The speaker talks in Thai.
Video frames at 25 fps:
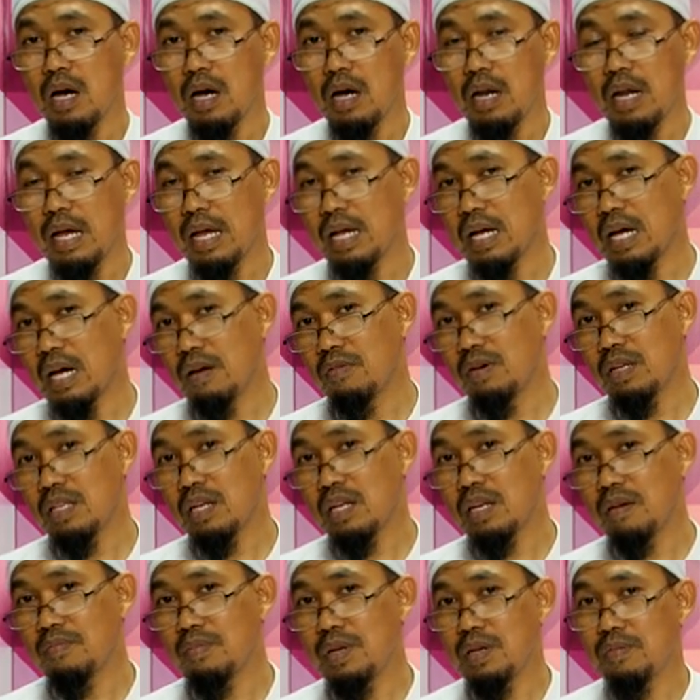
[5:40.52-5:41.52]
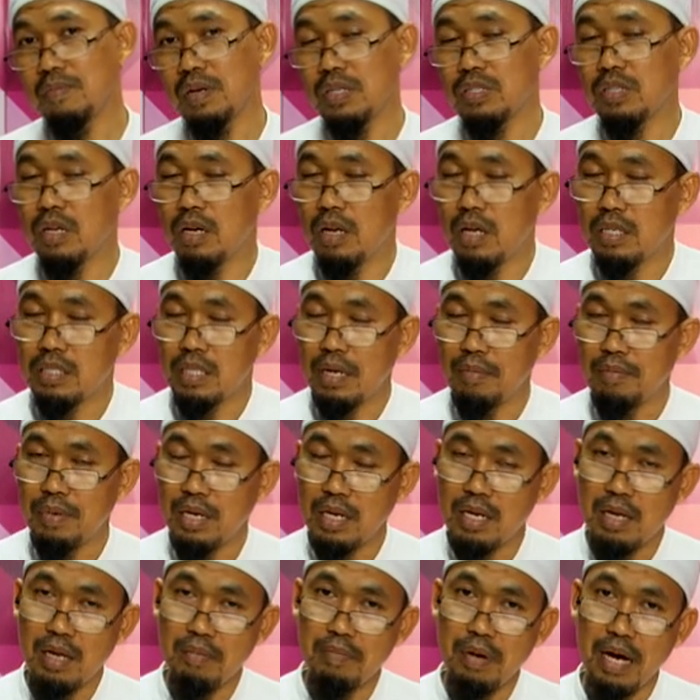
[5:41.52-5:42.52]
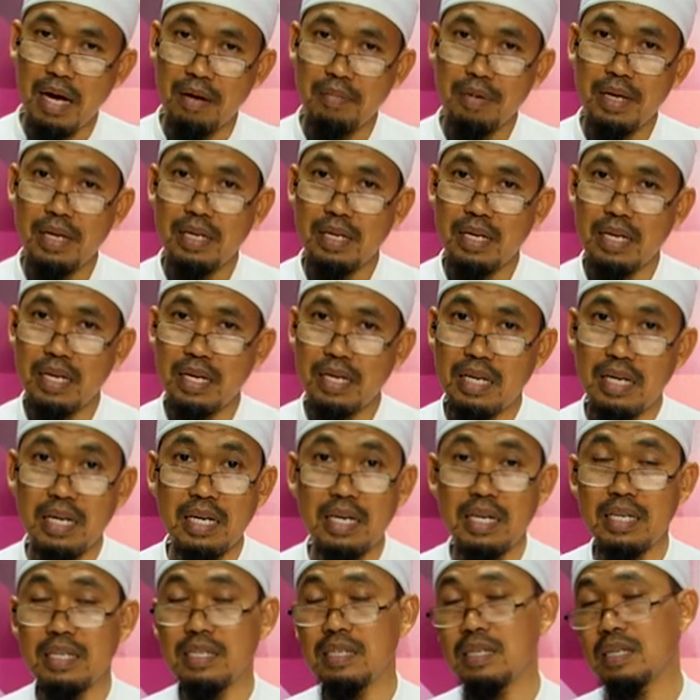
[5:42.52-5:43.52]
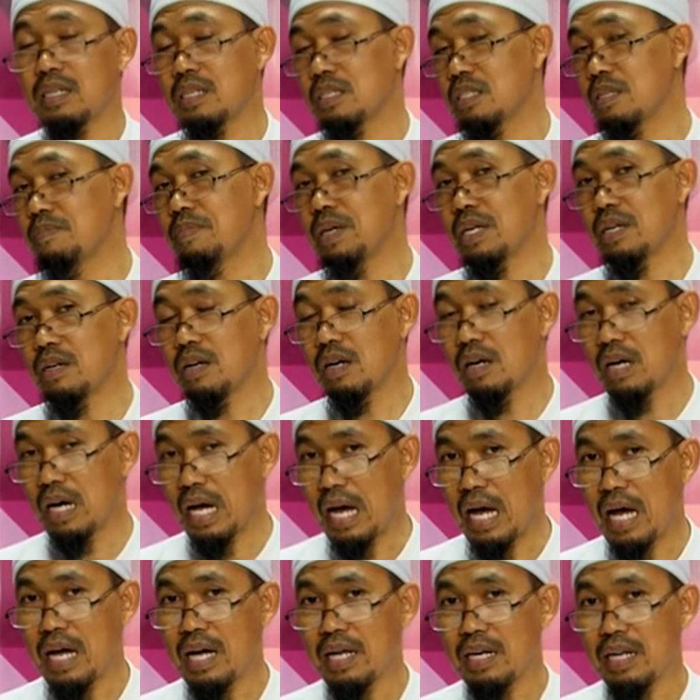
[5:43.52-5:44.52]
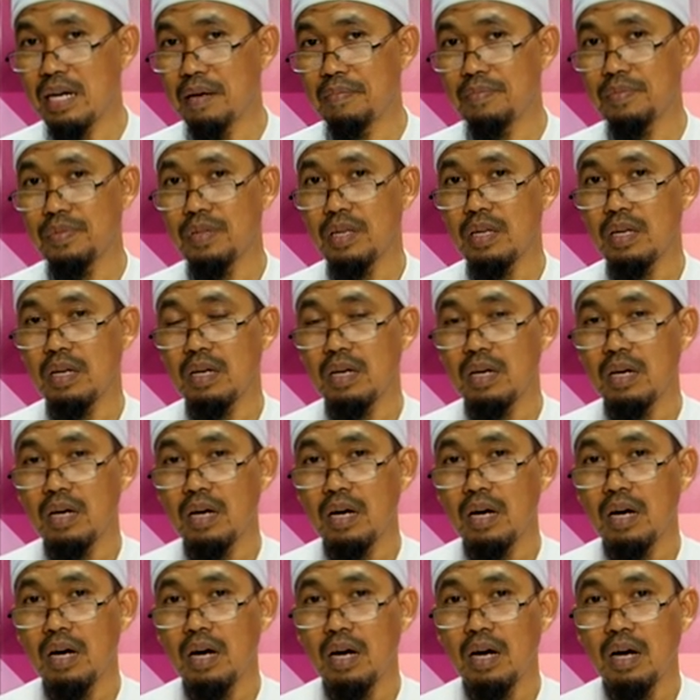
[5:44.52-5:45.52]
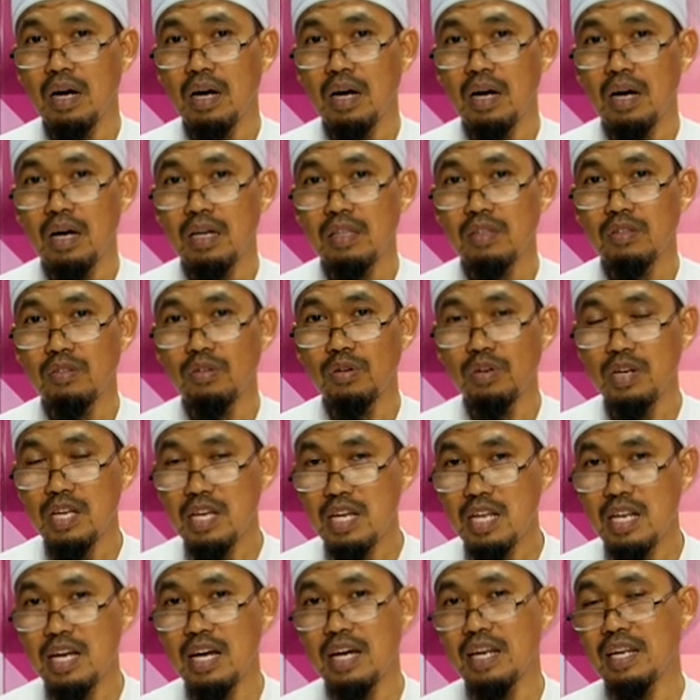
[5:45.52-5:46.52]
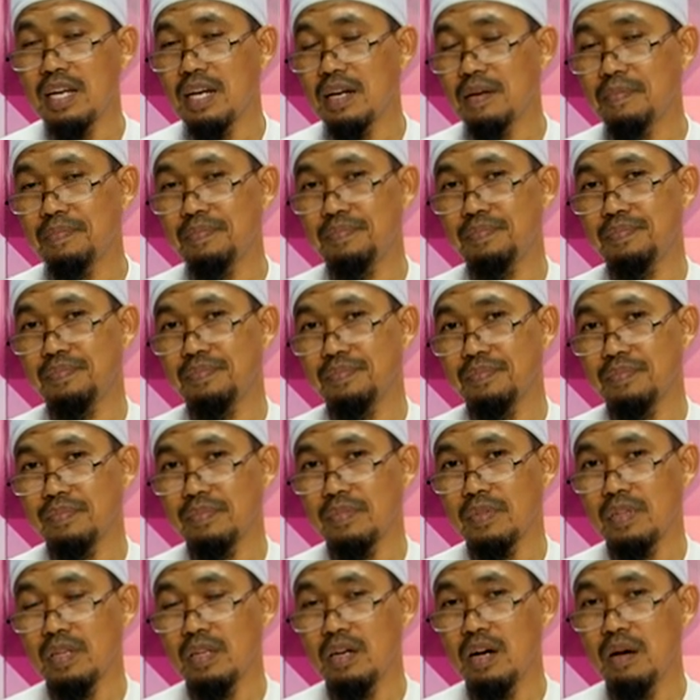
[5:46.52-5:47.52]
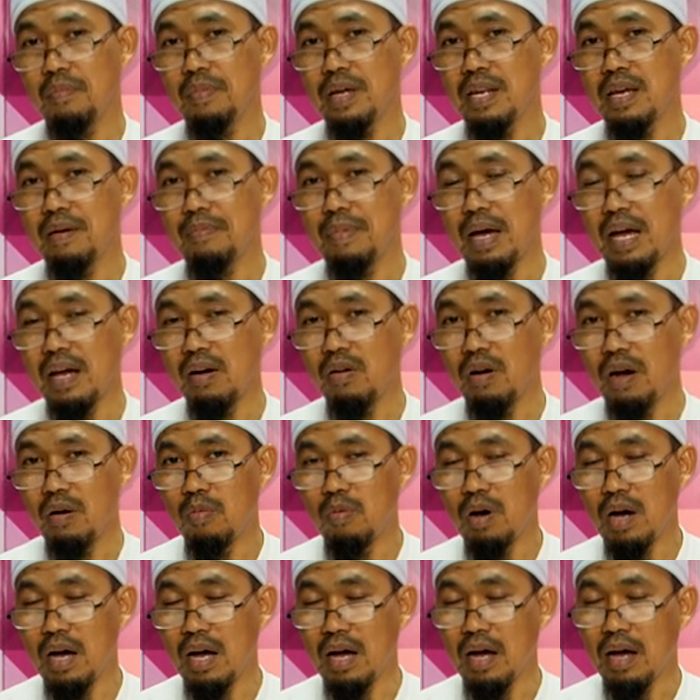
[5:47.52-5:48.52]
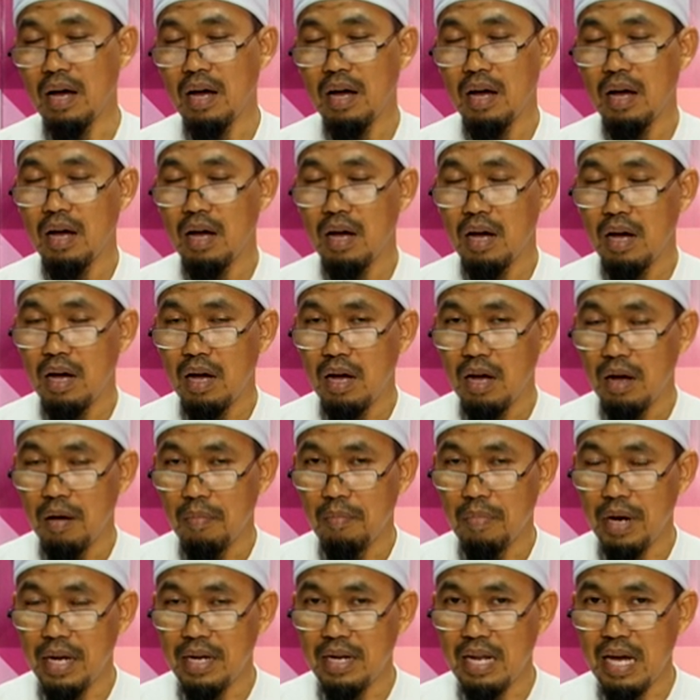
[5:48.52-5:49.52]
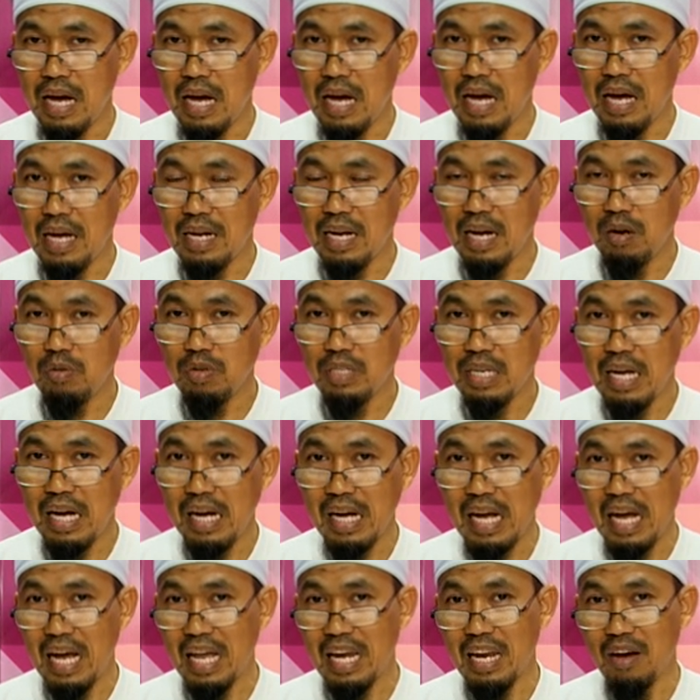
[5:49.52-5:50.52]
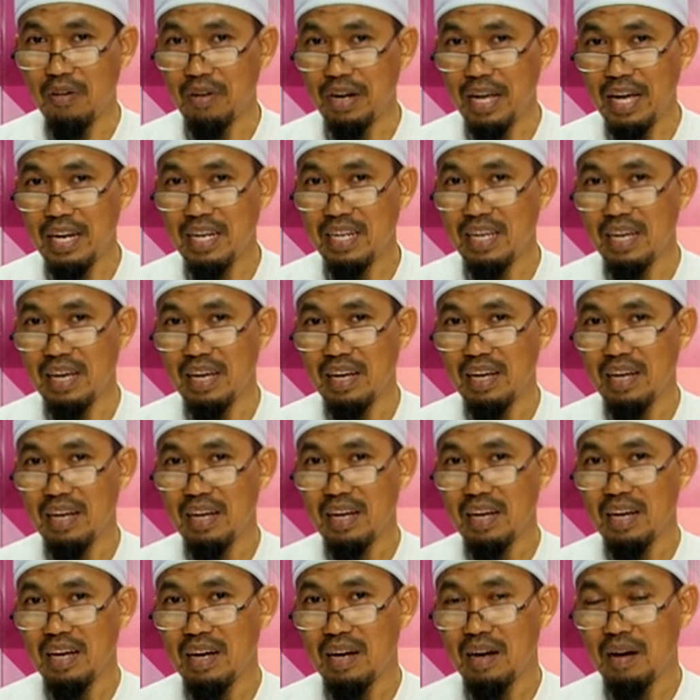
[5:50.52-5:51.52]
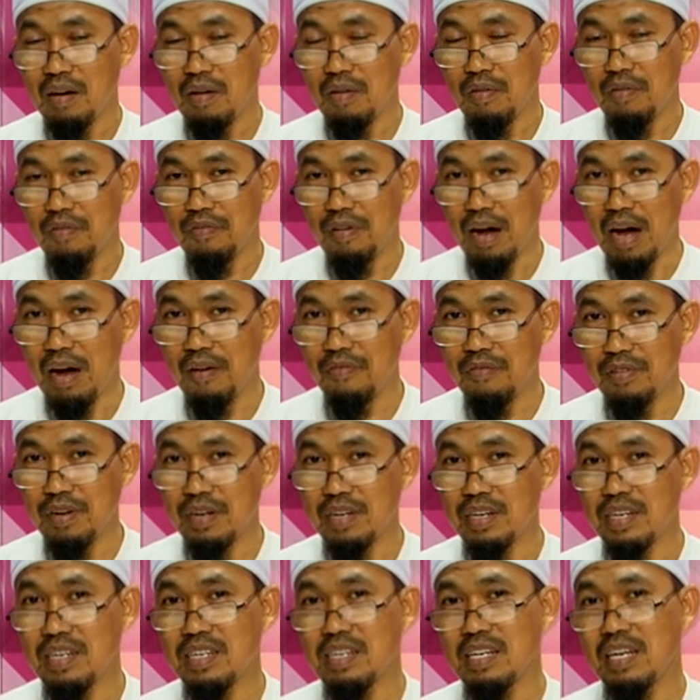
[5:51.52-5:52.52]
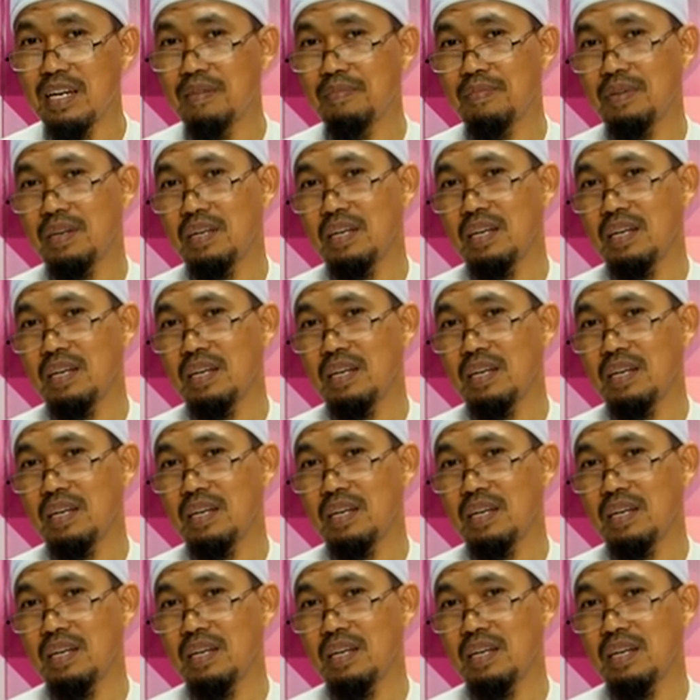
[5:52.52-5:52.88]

รายงานว่าท่านนบีมุฮัมมัด ศ็อลลัลลอฮุอะลัยฮิวะซัลลัมนั้นละหมาดไม่เคยเกิน11เราะกะอะห์นะครับตรงนี้เนี่ยนะครับก็ไม่ได้หมายความว่าบรรดานักวิชาการเหล่านั้นเนี่ยฝ่าฝืนนะครับ